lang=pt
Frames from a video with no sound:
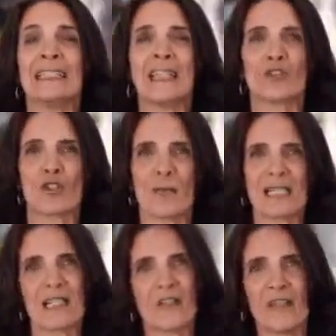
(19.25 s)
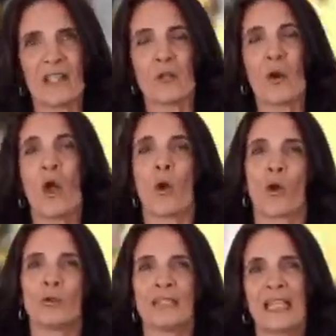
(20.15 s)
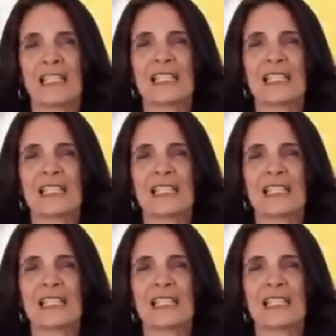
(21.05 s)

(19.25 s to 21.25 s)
dentro de um massaveiro, com tela